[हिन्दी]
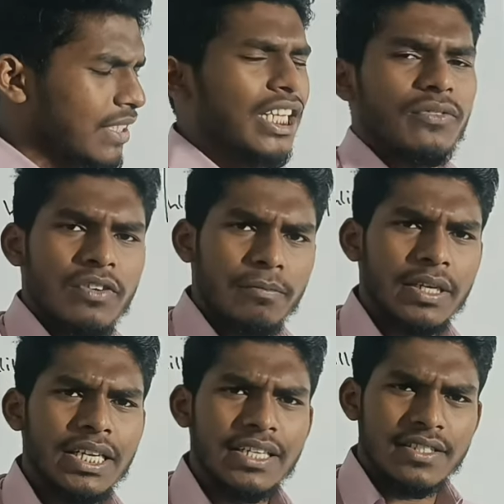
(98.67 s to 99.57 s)
सातवीं
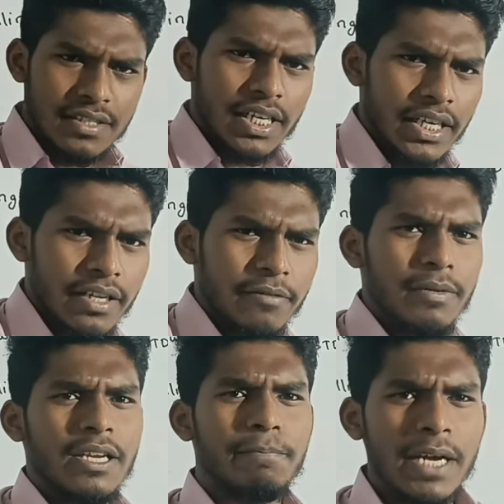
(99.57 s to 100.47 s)
में
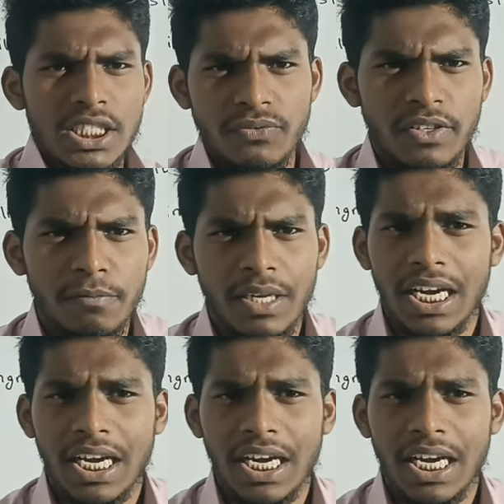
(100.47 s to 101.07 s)
छठी में पांचवी